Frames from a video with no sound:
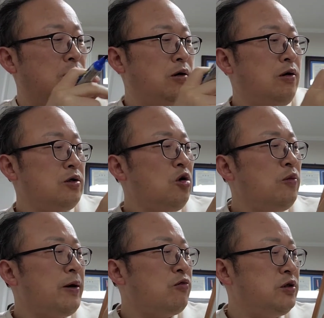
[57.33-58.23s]
어,
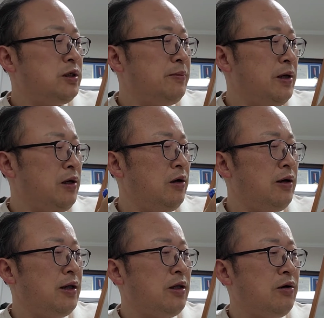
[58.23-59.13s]

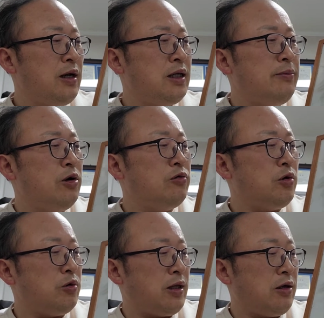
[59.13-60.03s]
1991년에 태어난
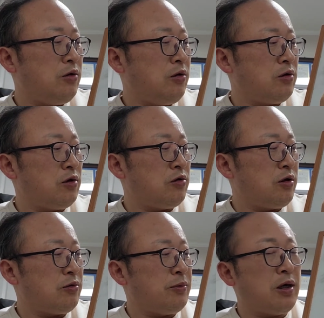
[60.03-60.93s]
임영웅이 온다. 이건 어떻게
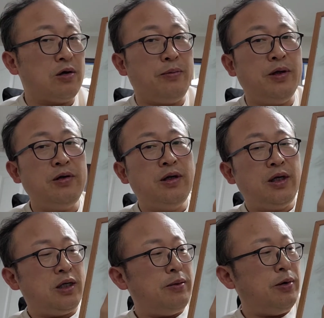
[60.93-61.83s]
쓰겠습니까? 그러면
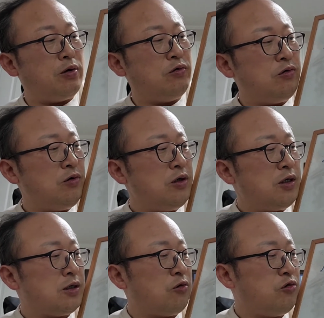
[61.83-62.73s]
임영웅
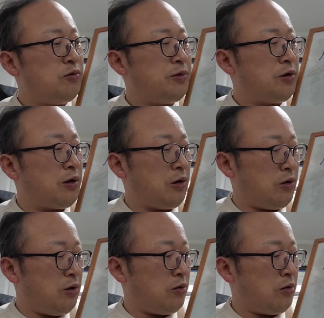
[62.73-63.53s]
자 후부터 가로